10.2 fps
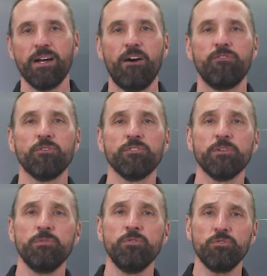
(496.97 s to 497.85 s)
Auf
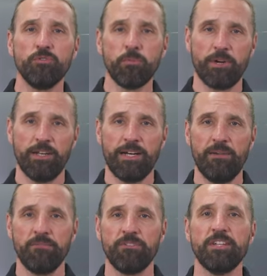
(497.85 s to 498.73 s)
unserem
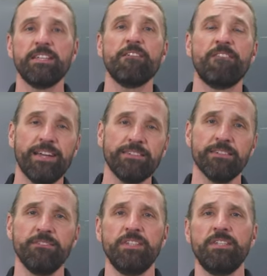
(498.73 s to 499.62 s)
YouTube-Kanal findet ihr
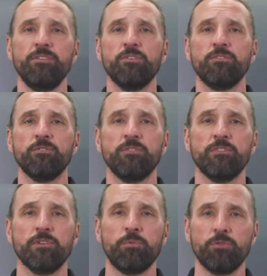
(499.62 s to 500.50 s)
weitere Videos zu
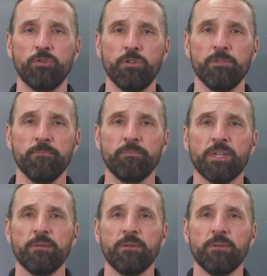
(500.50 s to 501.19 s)
unseren Produkten